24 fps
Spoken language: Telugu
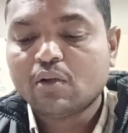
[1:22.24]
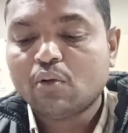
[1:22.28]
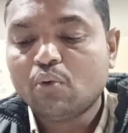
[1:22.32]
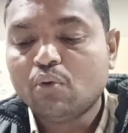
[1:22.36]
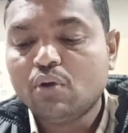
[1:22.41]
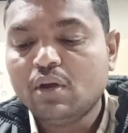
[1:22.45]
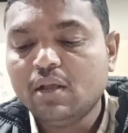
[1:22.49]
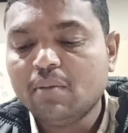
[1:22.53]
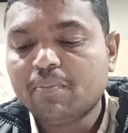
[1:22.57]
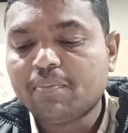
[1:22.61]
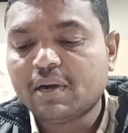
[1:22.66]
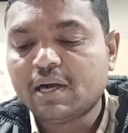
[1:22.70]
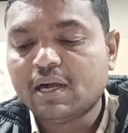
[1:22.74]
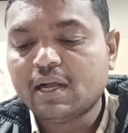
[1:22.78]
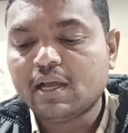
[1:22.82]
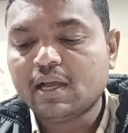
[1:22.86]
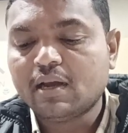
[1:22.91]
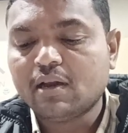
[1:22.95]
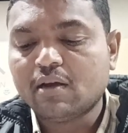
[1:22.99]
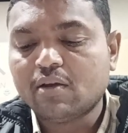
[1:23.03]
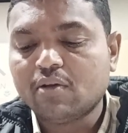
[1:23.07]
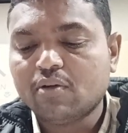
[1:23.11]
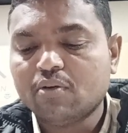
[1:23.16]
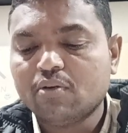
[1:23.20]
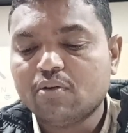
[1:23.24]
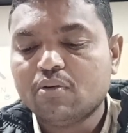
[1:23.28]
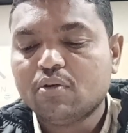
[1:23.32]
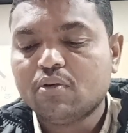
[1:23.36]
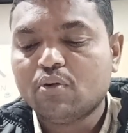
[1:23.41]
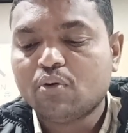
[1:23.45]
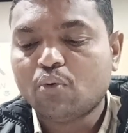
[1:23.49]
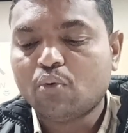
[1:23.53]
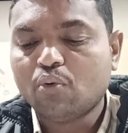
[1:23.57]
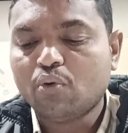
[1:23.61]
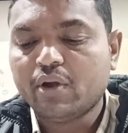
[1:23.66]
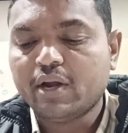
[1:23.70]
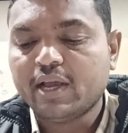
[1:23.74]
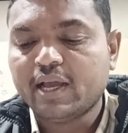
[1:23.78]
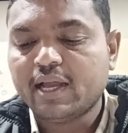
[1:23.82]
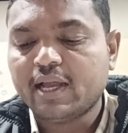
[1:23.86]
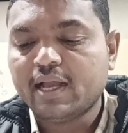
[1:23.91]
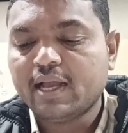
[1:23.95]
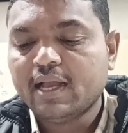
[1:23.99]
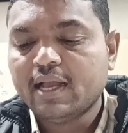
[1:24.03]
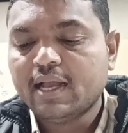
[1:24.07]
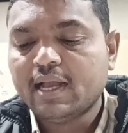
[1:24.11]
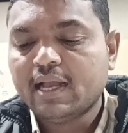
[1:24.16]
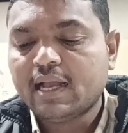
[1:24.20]
ఉల్లిపాయలలో ఉండే
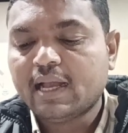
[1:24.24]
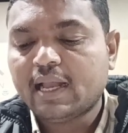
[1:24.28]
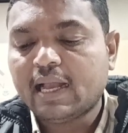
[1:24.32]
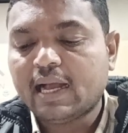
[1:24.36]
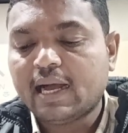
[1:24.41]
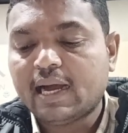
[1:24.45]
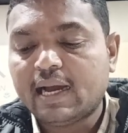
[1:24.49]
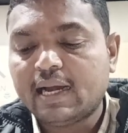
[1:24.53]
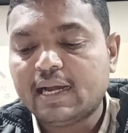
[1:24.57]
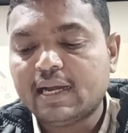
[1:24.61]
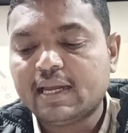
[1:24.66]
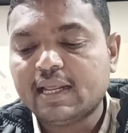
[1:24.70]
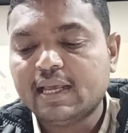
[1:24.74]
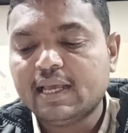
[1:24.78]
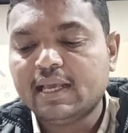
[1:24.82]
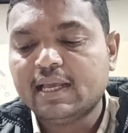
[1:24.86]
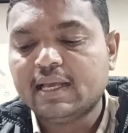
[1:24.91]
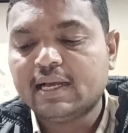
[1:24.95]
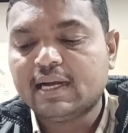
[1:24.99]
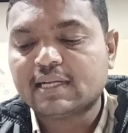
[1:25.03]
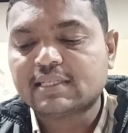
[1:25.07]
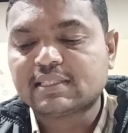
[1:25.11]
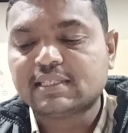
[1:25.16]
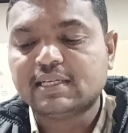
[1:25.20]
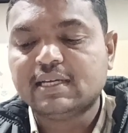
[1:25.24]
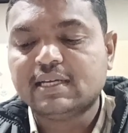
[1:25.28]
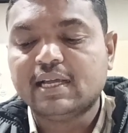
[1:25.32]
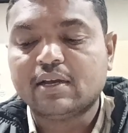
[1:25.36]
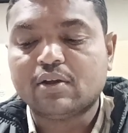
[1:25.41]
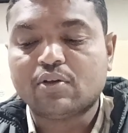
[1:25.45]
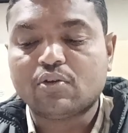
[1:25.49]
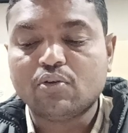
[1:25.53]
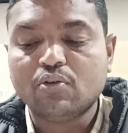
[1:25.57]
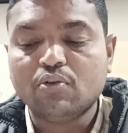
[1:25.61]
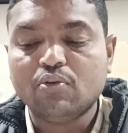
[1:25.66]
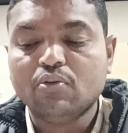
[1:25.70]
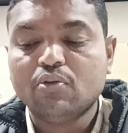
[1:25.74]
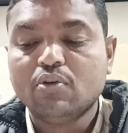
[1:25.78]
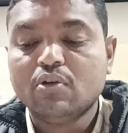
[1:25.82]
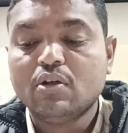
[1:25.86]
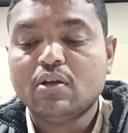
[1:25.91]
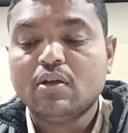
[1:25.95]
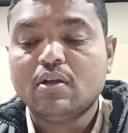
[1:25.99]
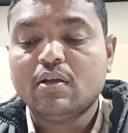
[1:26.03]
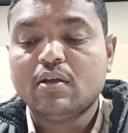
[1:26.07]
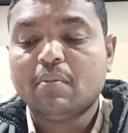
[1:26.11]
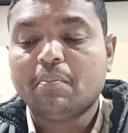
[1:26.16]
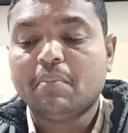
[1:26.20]
యాంటీ యాక్సిడెంట్లు
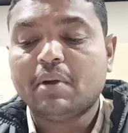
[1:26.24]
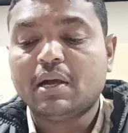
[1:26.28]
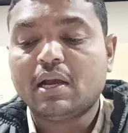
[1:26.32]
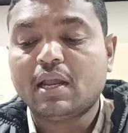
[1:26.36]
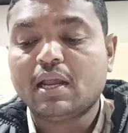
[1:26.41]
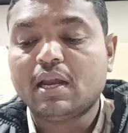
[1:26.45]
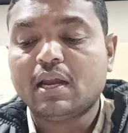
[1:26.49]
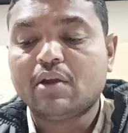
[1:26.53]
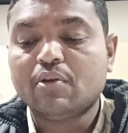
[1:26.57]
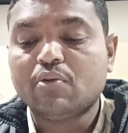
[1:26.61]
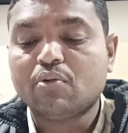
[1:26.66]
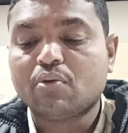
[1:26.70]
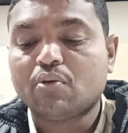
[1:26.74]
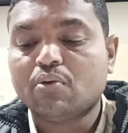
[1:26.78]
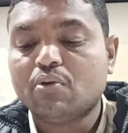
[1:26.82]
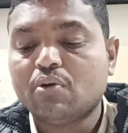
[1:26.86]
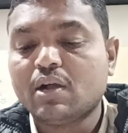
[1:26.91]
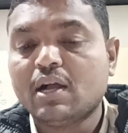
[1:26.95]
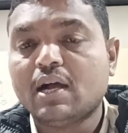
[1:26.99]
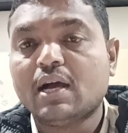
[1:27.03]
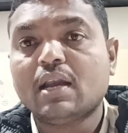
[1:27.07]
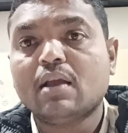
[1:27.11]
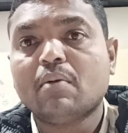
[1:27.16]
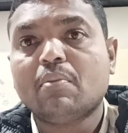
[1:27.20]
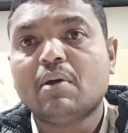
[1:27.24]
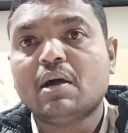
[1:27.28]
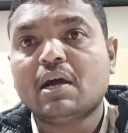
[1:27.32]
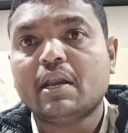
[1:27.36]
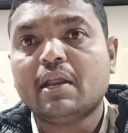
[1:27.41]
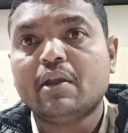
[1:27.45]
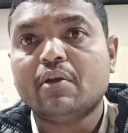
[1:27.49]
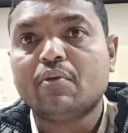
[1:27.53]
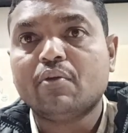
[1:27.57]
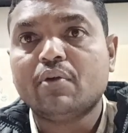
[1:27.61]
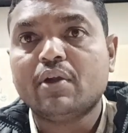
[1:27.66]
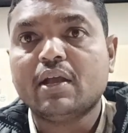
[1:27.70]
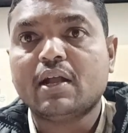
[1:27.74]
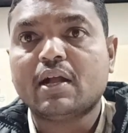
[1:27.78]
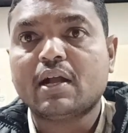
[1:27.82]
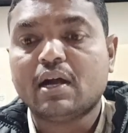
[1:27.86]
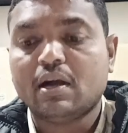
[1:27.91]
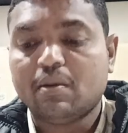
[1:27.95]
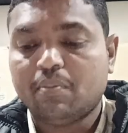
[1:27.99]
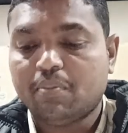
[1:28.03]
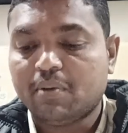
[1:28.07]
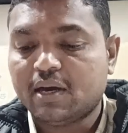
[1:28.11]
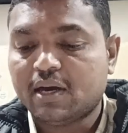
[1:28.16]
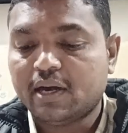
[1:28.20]
మనలను రోగాల బారి నుండి
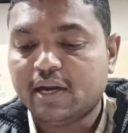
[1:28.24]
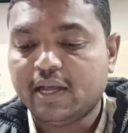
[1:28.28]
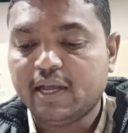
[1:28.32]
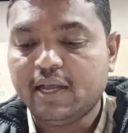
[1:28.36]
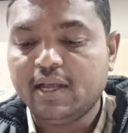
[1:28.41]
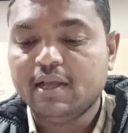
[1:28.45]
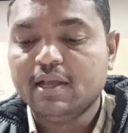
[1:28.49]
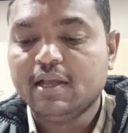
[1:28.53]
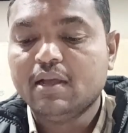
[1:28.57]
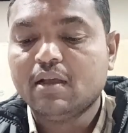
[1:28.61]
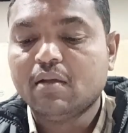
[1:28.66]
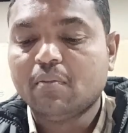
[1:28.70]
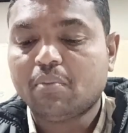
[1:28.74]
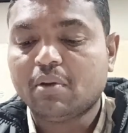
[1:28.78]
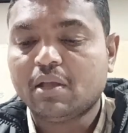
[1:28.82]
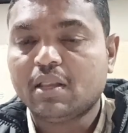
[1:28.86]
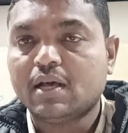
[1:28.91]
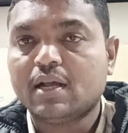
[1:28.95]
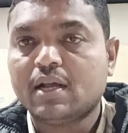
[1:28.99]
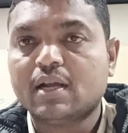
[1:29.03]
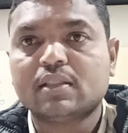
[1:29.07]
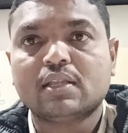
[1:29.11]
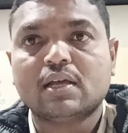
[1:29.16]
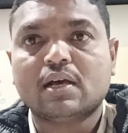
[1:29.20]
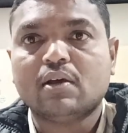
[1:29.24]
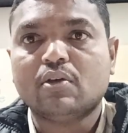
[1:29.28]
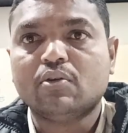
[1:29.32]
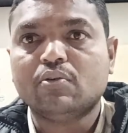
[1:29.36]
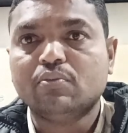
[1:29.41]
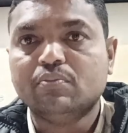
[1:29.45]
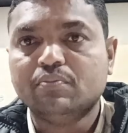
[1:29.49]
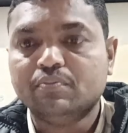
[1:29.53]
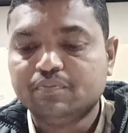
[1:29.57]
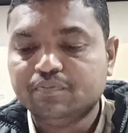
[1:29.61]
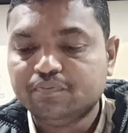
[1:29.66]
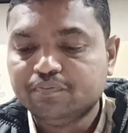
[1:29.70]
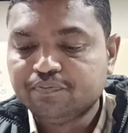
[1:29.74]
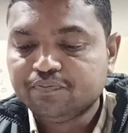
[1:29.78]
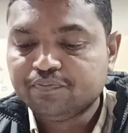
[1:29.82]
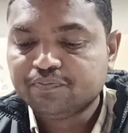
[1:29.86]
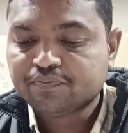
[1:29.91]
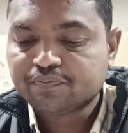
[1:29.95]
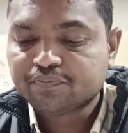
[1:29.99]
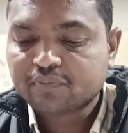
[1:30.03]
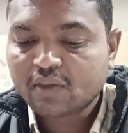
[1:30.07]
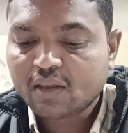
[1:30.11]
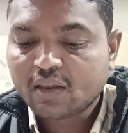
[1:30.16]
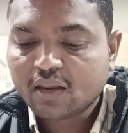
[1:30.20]
కాపాడే పదార్థాలు
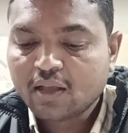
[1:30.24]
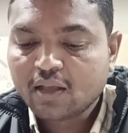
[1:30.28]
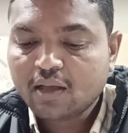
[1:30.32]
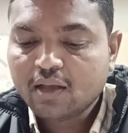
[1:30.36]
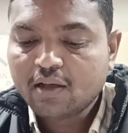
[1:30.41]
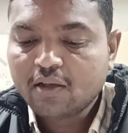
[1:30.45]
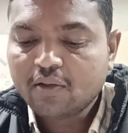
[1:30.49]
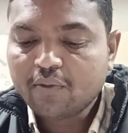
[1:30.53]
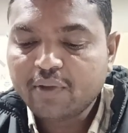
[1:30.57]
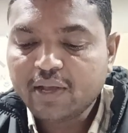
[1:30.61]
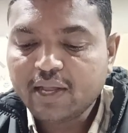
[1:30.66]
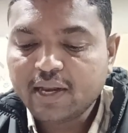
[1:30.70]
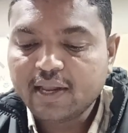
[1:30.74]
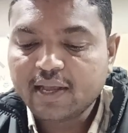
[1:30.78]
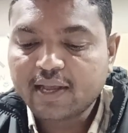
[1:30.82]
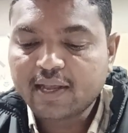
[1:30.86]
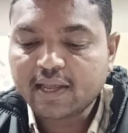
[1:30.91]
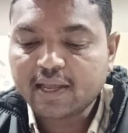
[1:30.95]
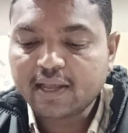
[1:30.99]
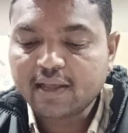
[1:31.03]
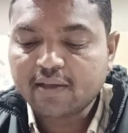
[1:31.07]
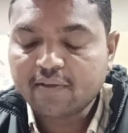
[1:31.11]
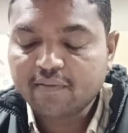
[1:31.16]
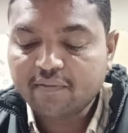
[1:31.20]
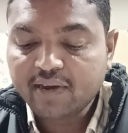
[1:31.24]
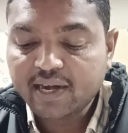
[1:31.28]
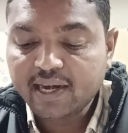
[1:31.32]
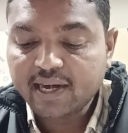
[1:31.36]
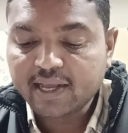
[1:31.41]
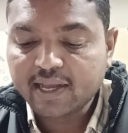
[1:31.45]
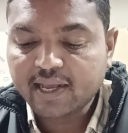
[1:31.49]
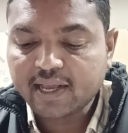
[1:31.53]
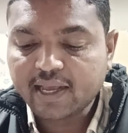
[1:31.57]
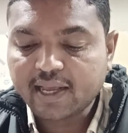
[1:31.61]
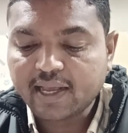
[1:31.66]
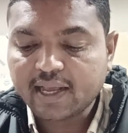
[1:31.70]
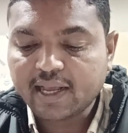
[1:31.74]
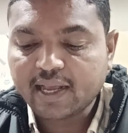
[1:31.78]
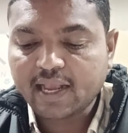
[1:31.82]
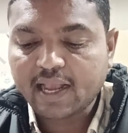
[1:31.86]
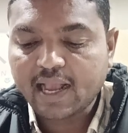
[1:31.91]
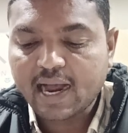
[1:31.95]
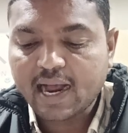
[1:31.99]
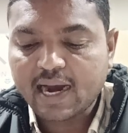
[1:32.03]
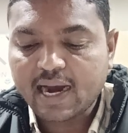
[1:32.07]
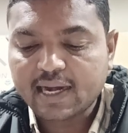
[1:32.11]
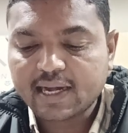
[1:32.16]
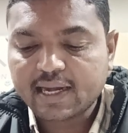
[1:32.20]
వీరికి వీటికి
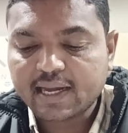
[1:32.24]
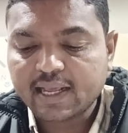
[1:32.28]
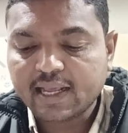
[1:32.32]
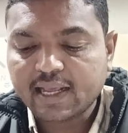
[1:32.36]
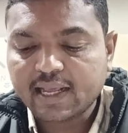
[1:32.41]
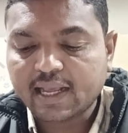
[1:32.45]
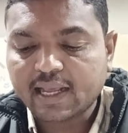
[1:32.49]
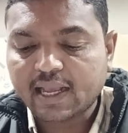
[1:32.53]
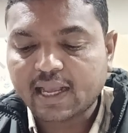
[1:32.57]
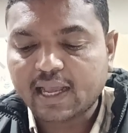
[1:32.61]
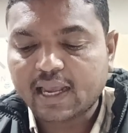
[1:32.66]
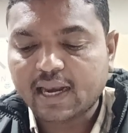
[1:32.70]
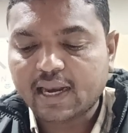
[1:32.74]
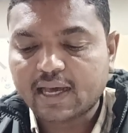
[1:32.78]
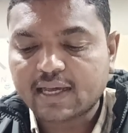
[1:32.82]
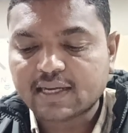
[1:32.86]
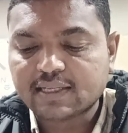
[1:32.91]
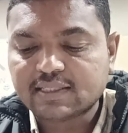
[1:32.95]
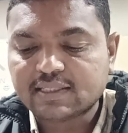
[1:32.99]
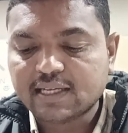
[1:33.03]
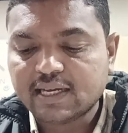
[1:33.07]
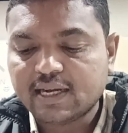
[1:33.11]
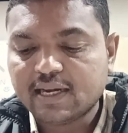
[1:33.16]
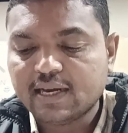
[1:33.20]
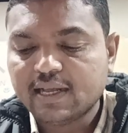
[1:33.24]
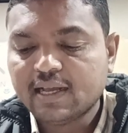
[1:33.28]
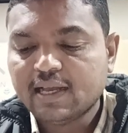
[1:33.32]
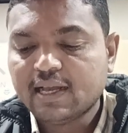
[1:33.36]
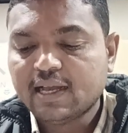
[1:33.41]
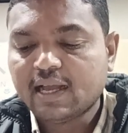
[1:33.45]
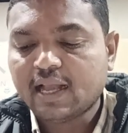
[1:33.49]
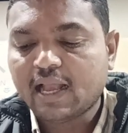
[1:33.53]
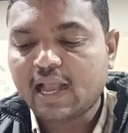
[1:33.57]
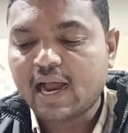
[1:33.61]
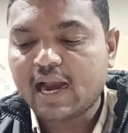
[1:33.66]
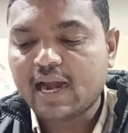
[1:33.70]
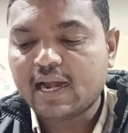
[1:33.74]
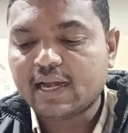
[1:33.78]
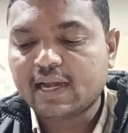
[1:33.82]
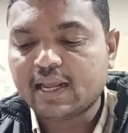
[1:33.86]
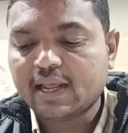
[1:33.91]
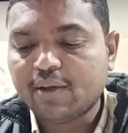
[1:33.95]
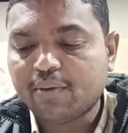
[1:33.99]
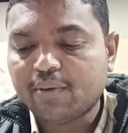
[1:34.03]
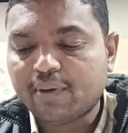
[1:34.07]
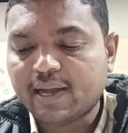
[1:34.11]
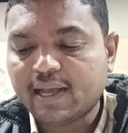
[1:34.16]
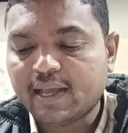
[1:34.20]
యాంటీ ఎలర్జీ యాంటీ
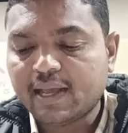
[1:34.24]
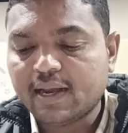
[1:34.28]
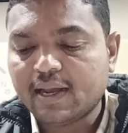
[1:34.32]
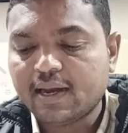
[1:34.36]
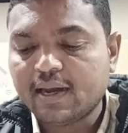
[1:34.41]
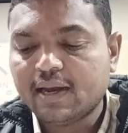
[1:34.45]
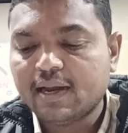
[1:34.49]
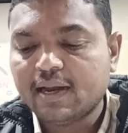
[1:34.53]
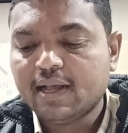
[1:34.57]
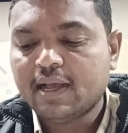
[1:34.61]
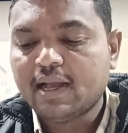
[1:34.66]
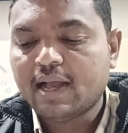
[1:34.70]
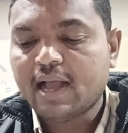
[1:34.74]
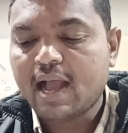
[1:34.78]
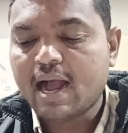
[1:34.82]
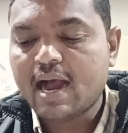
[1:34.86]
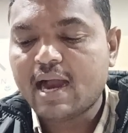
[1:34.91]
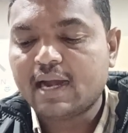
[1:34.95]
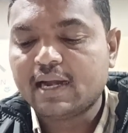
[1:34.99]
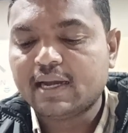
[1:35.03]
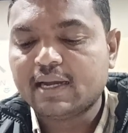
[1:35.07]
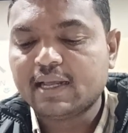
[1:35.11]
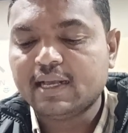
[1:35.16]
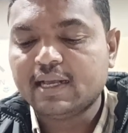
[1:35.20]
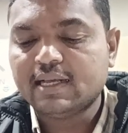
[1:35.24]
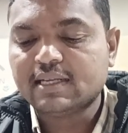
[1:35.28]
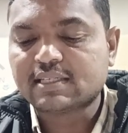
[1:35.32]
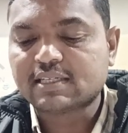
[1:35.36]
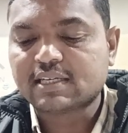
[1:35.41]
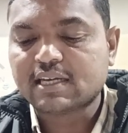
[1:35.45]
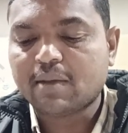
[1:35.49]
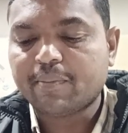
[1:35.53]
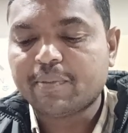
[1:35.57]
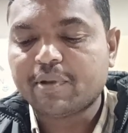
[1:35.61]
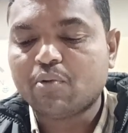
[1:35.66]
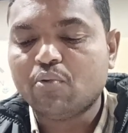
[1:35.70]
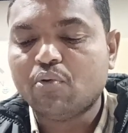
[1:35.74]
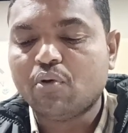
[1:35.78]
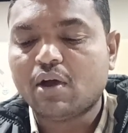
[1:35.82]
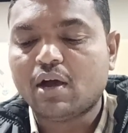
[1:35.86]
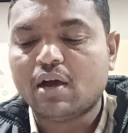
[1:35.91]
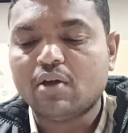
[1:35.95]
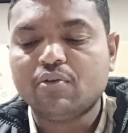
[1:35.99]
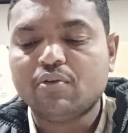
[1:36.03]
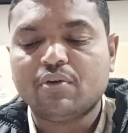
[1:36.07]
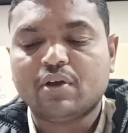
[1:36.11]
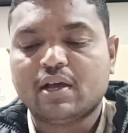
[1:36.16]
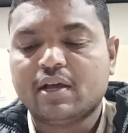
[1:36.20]
వైరల్ యాంటీ ఇస్టామిక్
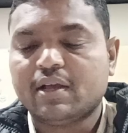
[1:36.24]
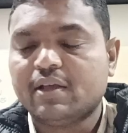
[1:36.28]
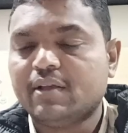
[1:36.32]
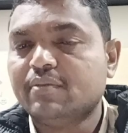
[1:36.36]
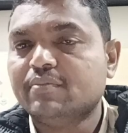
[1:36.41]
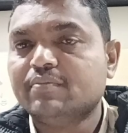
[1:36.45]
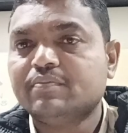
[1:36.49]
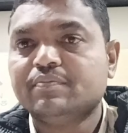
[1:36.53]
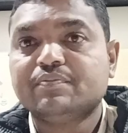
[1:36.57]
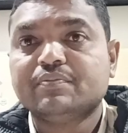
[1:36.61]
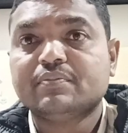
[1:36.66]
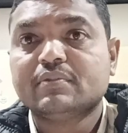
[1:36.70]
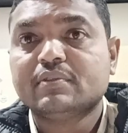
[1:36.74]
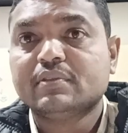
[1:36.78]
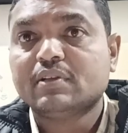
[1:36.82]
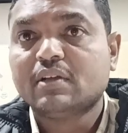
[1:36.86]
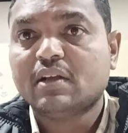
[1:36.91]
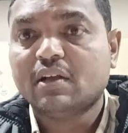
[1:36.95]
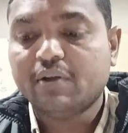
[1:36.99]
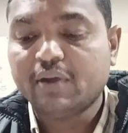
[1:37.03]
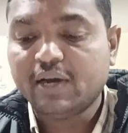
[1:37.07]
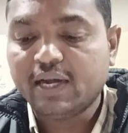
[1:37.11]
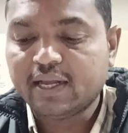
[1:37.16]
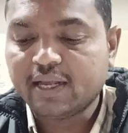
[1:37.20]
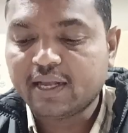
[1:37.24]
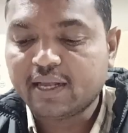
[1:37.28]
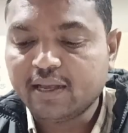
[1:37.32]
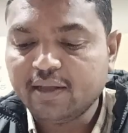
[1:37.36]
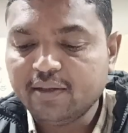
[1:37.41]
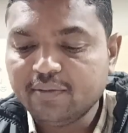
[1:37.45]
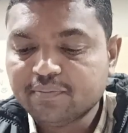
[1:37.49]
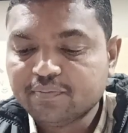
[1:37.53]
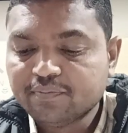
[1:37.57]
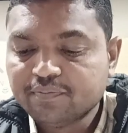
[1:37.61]
గుణాలు ఉన్నాయి వీటికి